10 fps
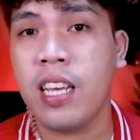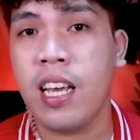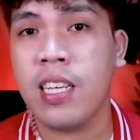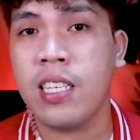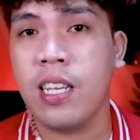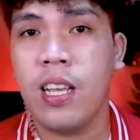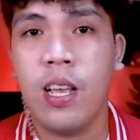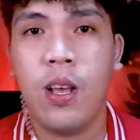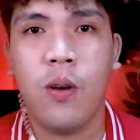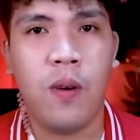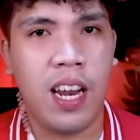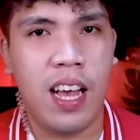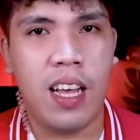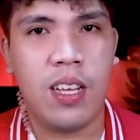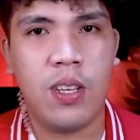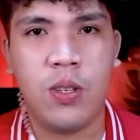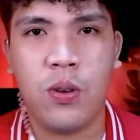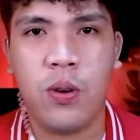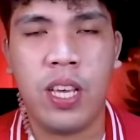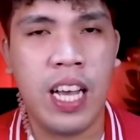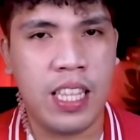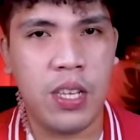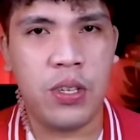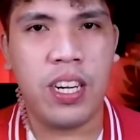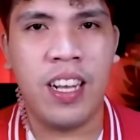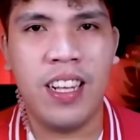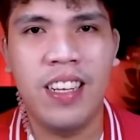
case, wala. So, ingatan niyo siya.